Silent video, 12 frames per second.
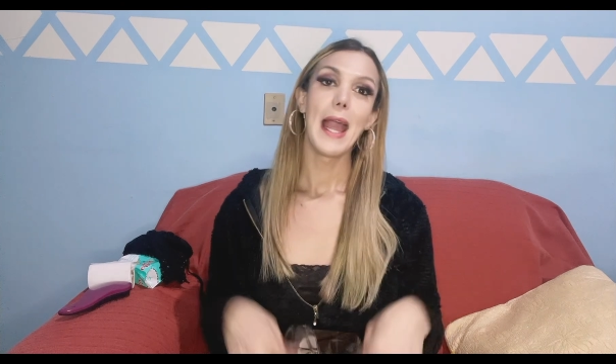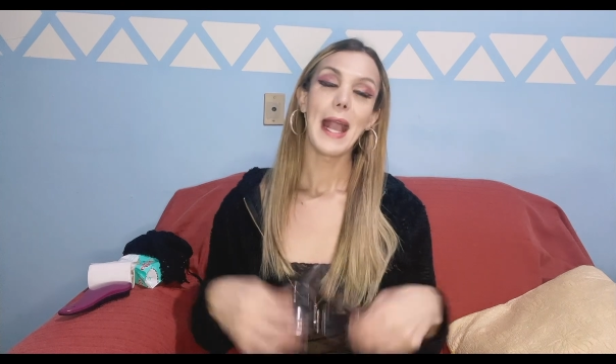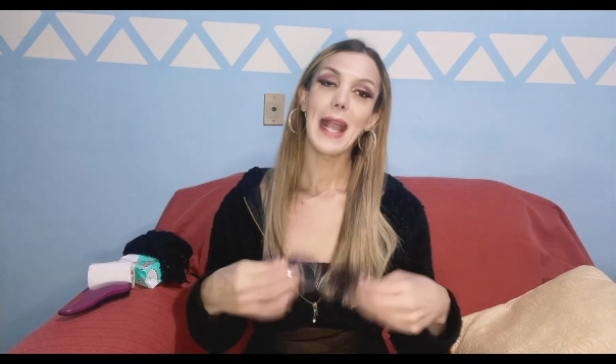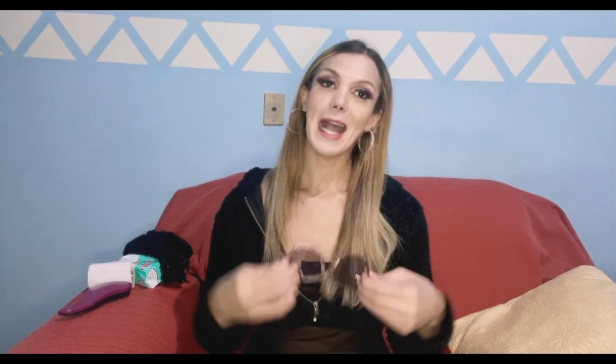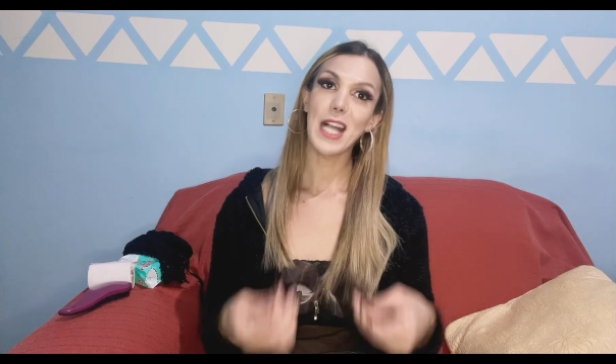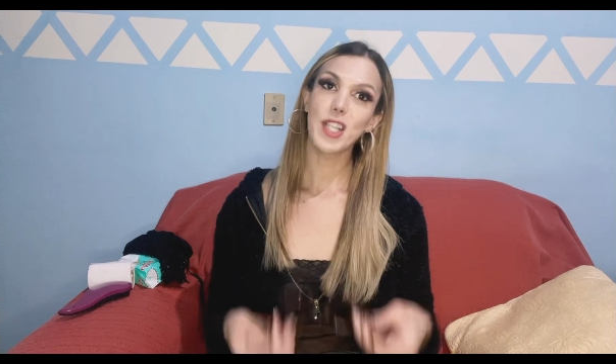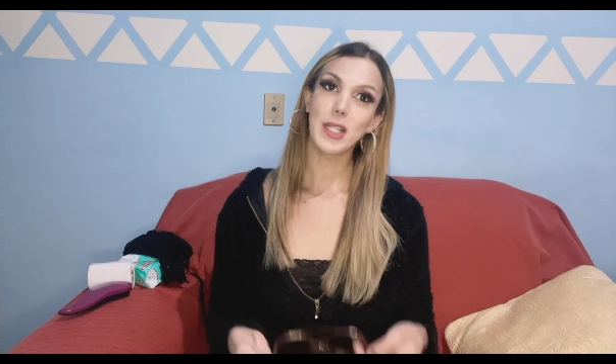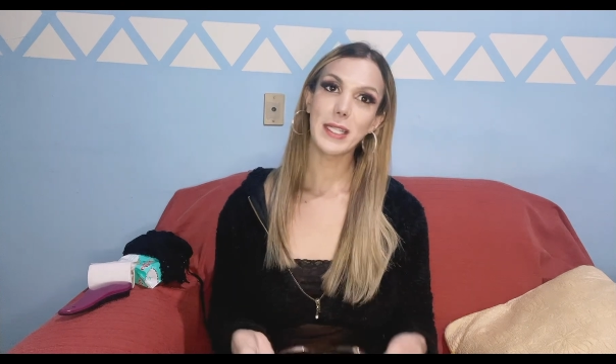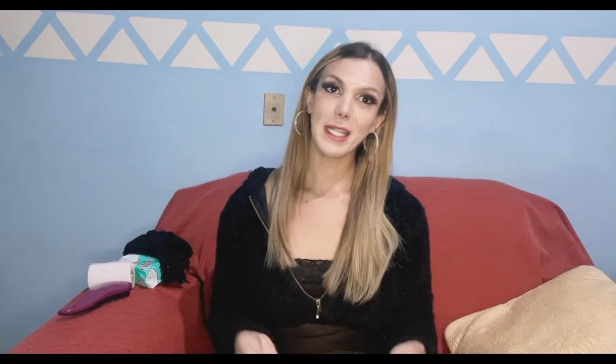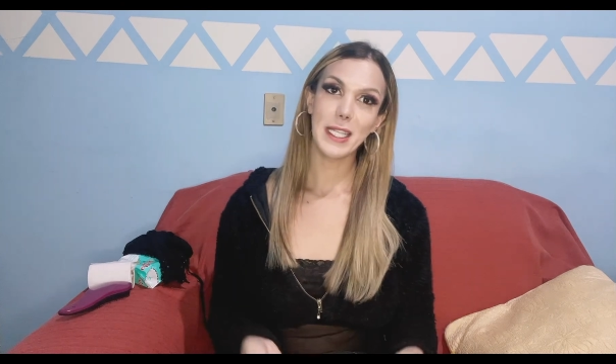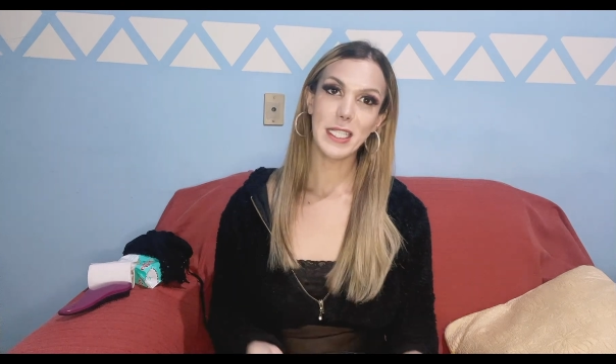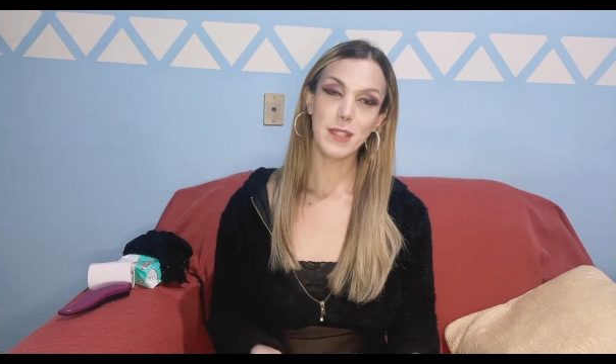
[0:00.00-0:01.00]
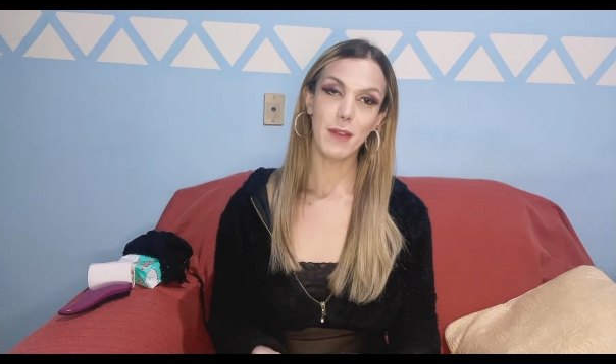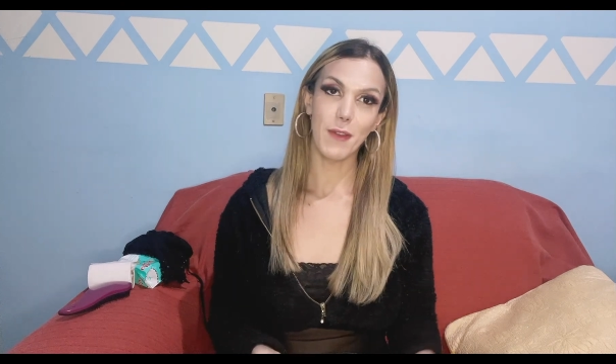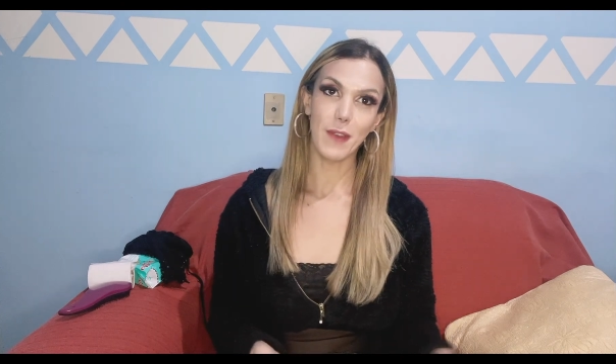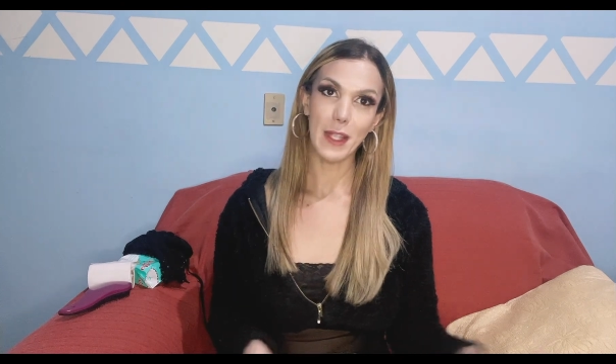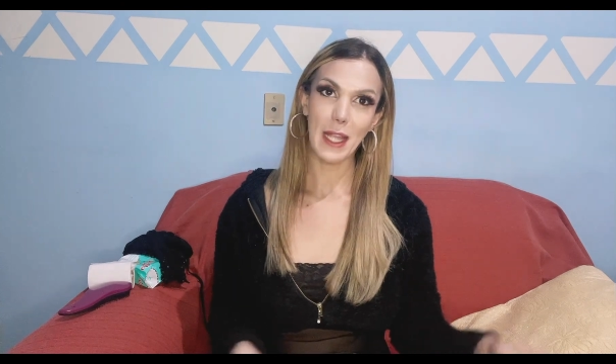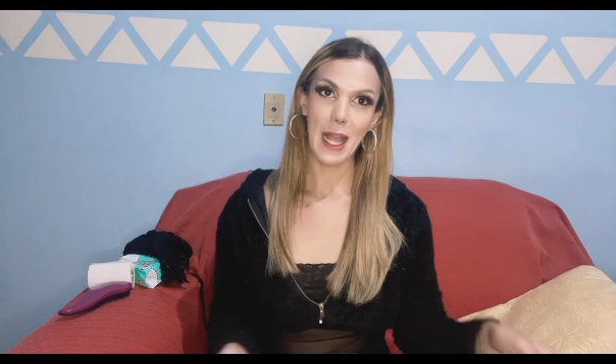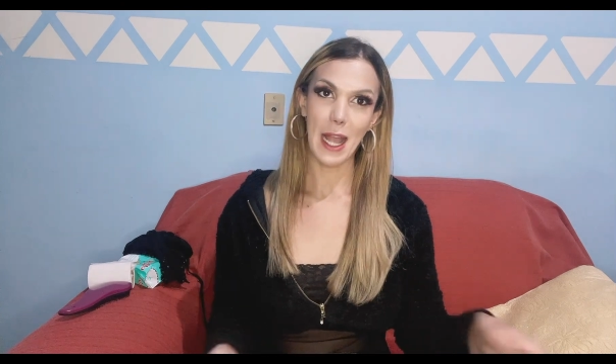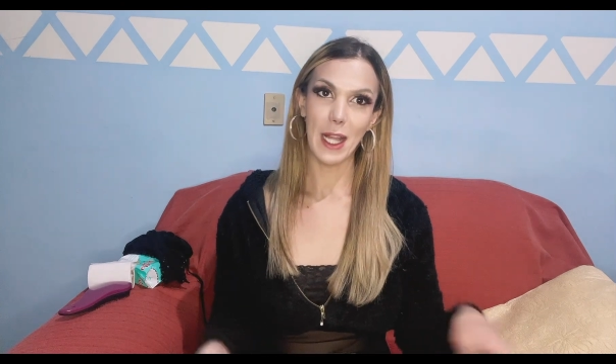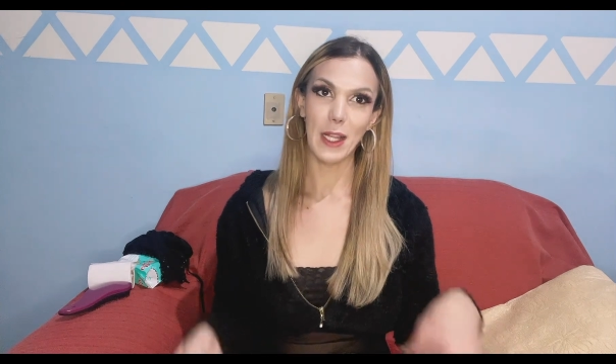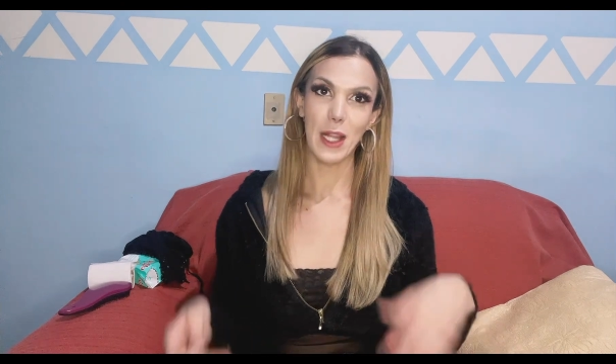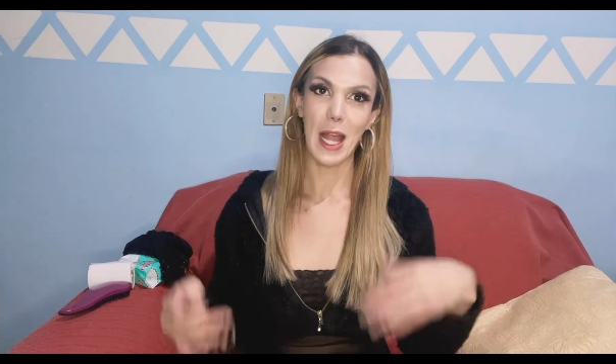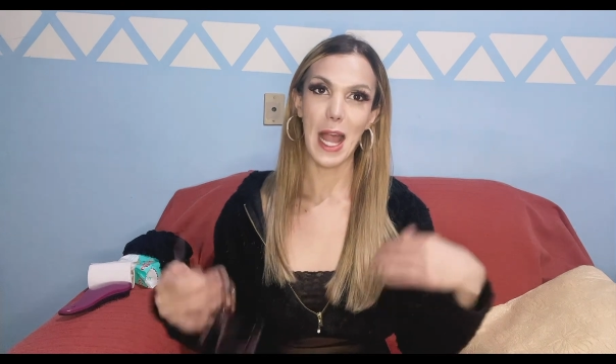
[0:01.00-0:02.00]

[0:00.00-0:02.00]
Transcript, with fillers: Caso a trans vai ficar